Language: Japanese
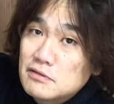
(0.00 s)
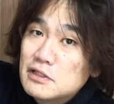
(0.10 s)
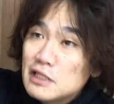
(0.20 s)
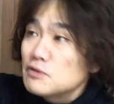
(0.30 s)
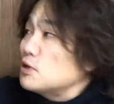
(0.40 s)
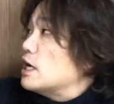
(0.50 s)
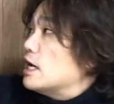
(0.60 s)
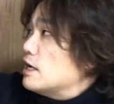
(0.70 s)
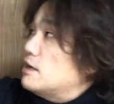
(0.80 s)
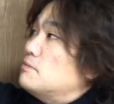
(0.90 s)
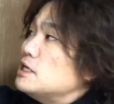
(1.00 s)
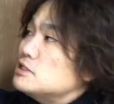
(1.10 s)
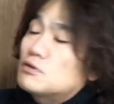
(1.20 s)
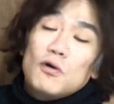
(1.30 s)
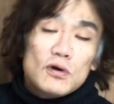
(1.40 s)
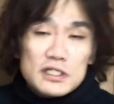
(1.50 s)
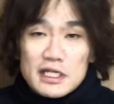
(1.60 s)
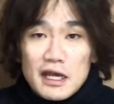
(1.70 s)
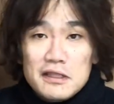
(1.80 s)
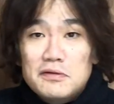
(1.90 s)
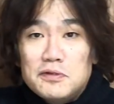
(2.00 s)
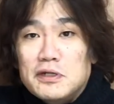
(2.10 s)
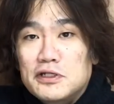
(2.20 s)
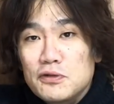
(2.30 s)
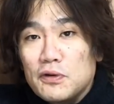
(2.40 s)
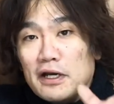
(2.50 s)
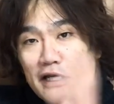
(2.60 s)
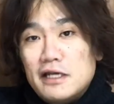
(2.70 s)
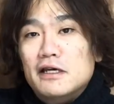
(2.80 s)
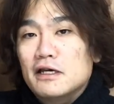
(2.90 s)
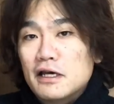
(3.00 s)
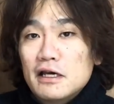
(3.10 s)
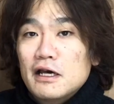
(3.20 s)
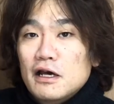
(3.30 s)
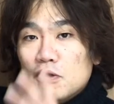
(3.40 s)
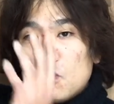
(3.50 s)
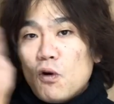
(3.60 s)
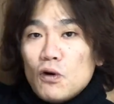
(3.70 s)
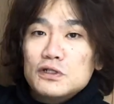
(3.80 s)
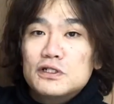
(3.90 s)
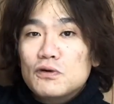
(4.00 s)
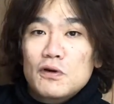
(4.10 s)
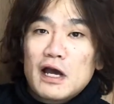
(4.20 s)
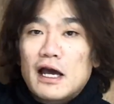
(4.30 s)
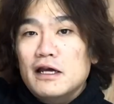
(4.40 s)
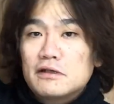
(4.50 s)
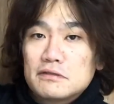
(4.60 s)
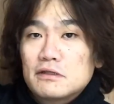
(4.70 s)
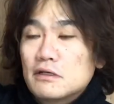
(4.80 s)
だ時まず構図変えてみましょうかね。構図を変える。